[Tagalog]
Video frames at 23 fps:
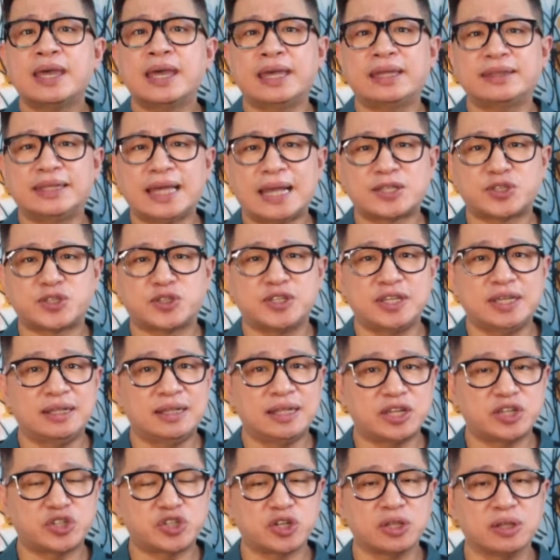And that's the
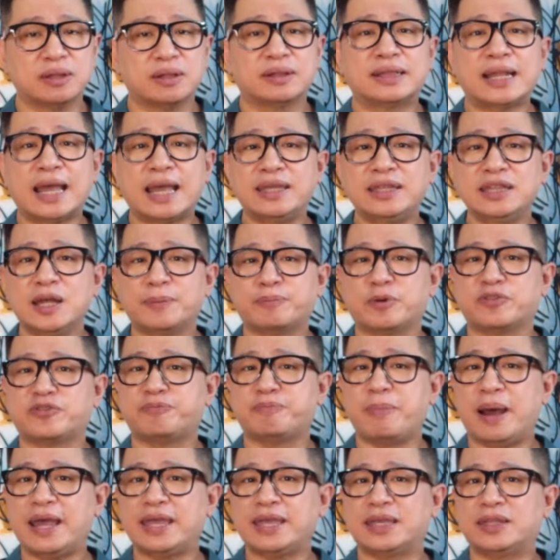initial lineup of
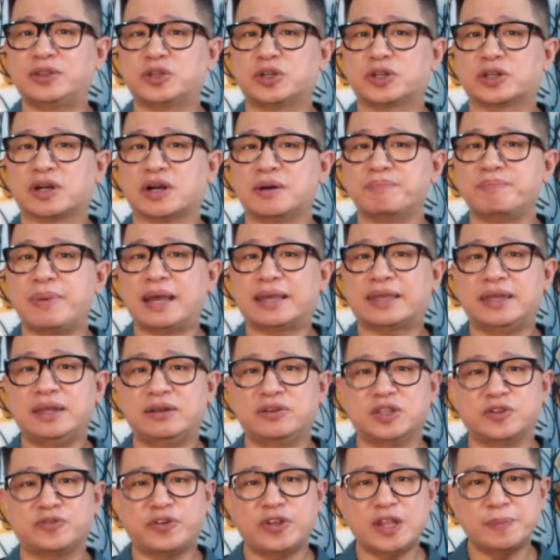bike in their comeback here
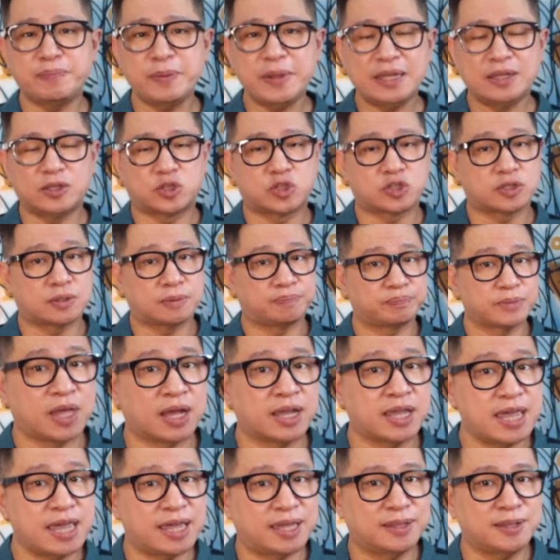in the Philippines.
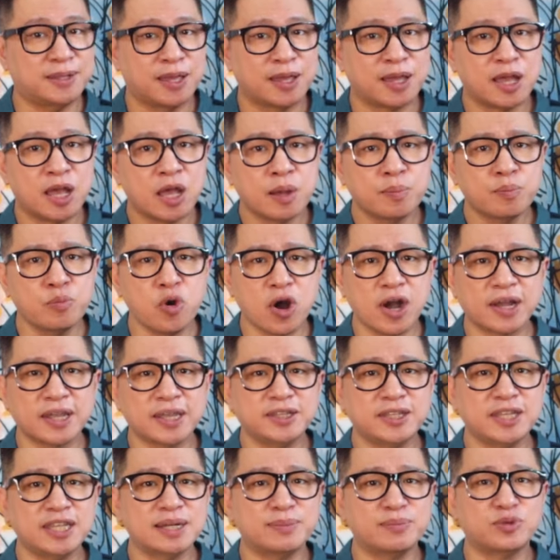Again,
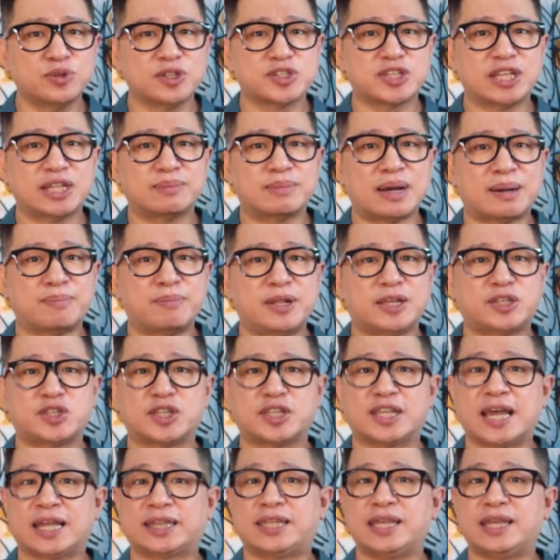mukhang hindi na muna sila babalik sa
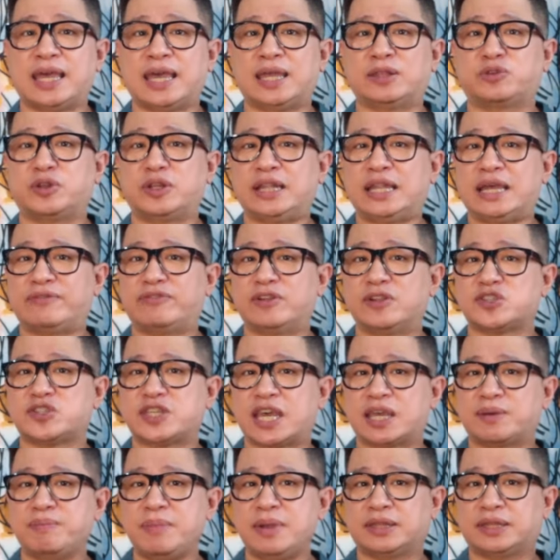dating entry-level
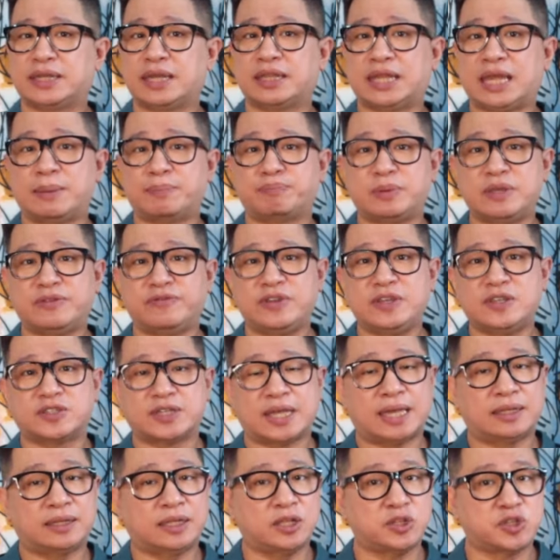segment and MPVs
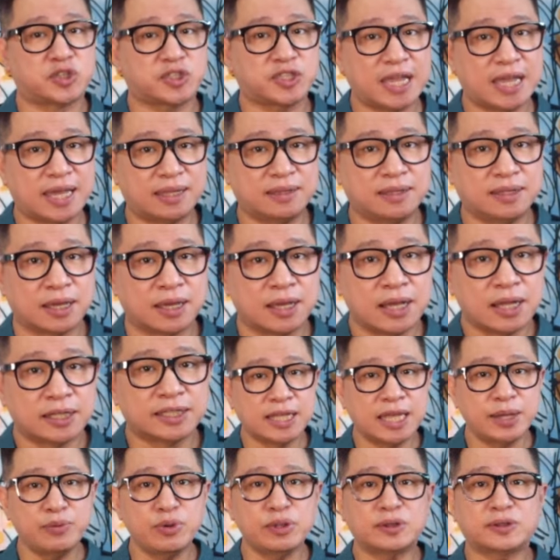and instead,
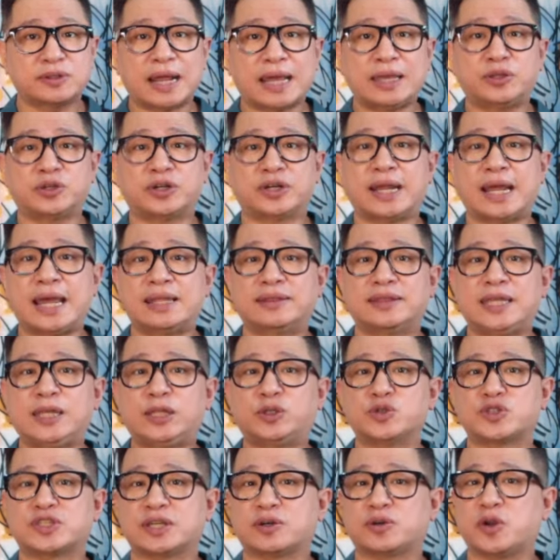they will try their hand
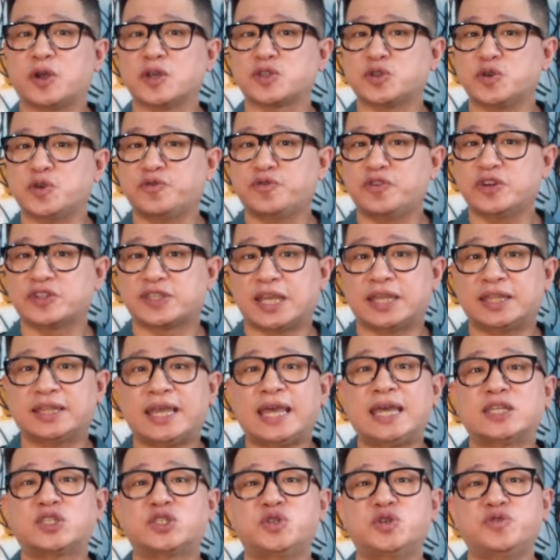dito sa crossovers and
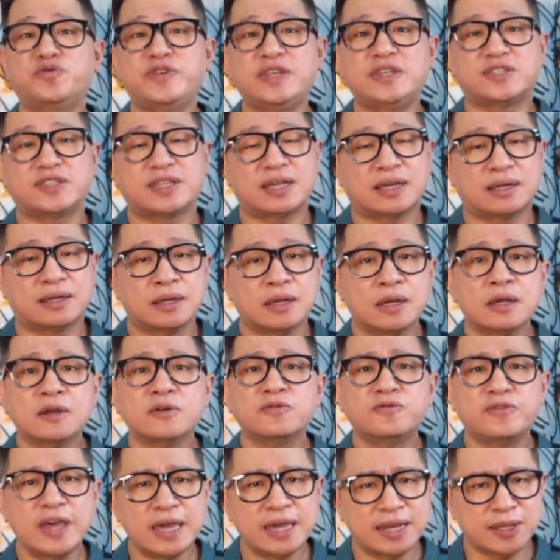SUVs na
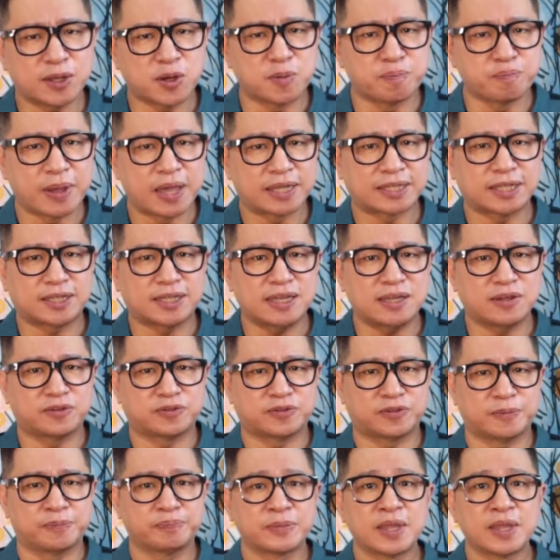very competitive.
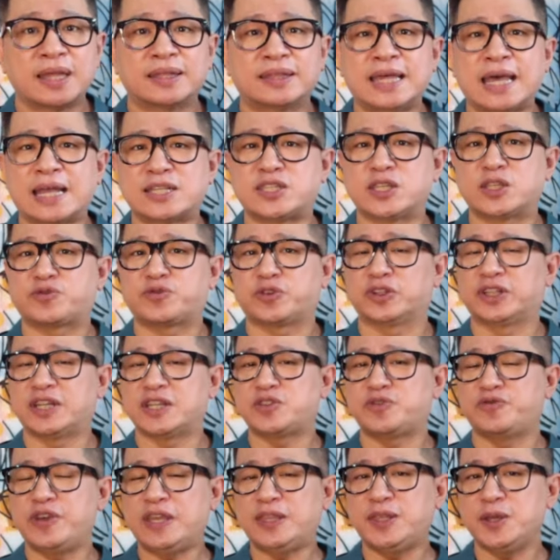That's it for
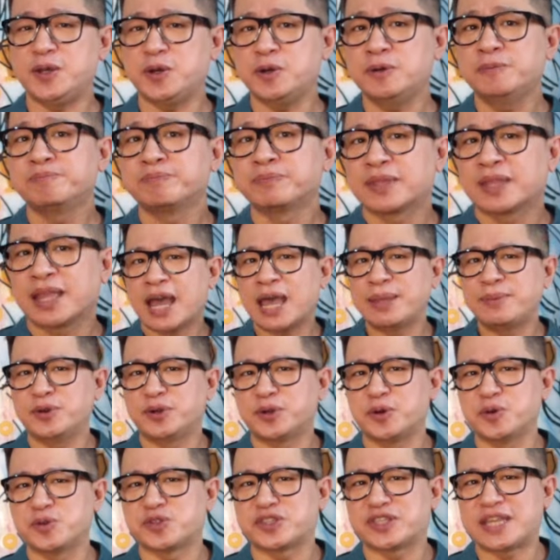this video. I'm your
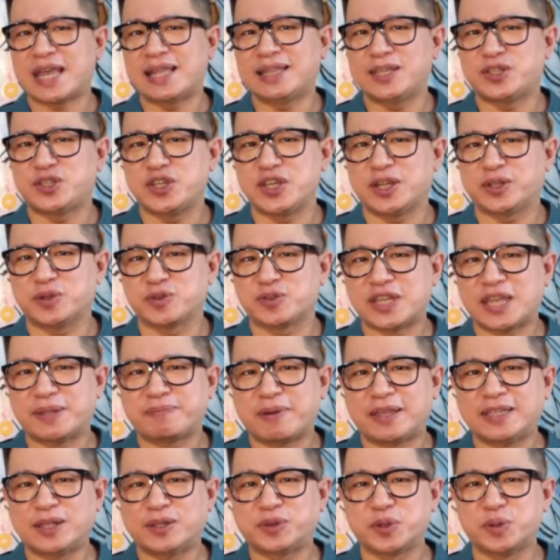host Stanley Chi, ang iyong
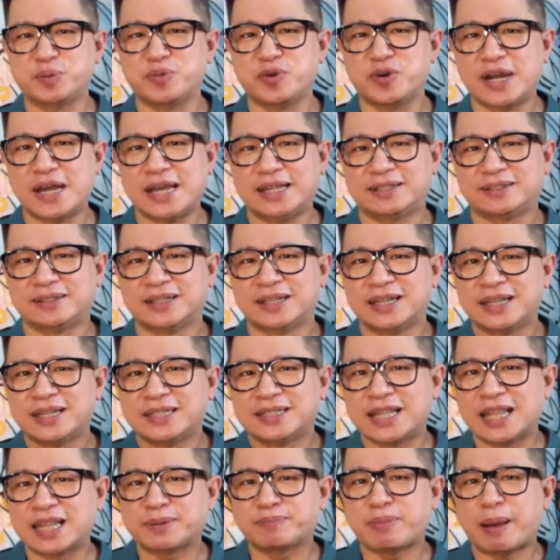senpai ng turbuhan
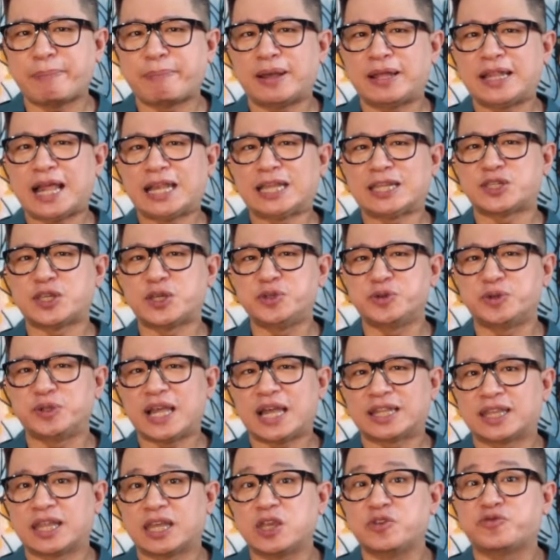na nagpapaalala sa inyong
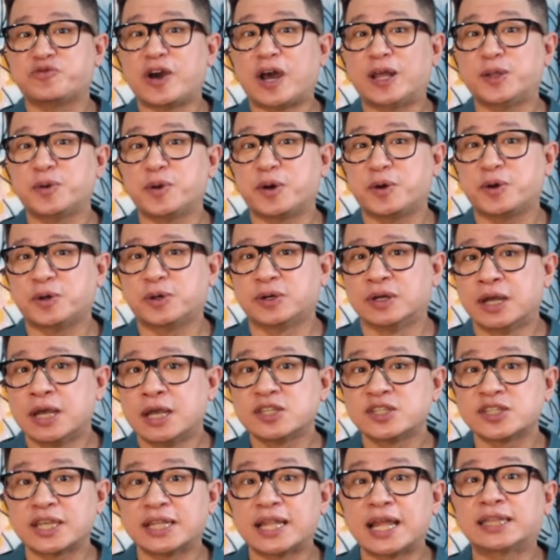lahat na i-follow ako
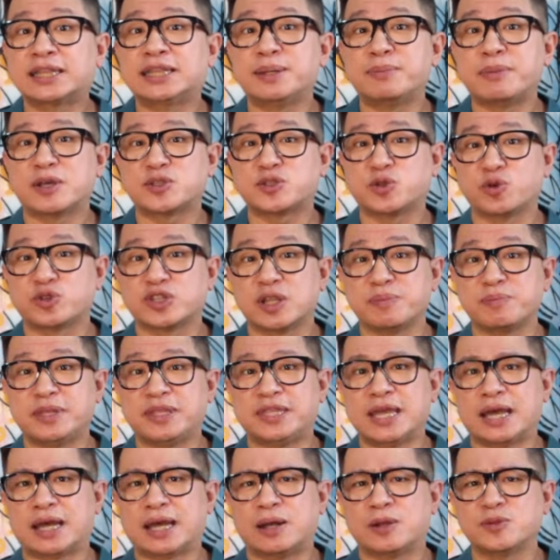sa lahat ng mga social
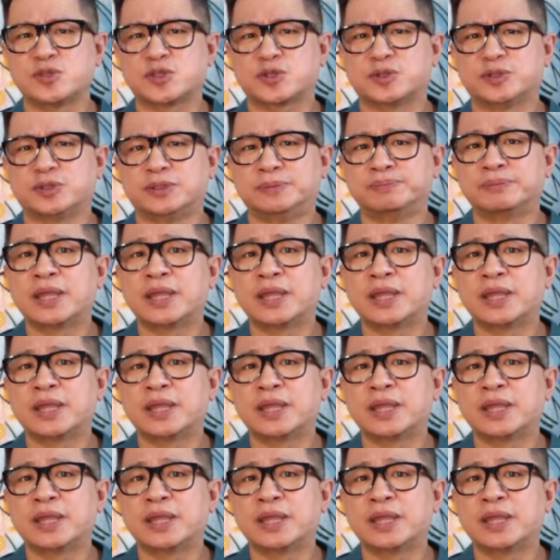media accounts ko.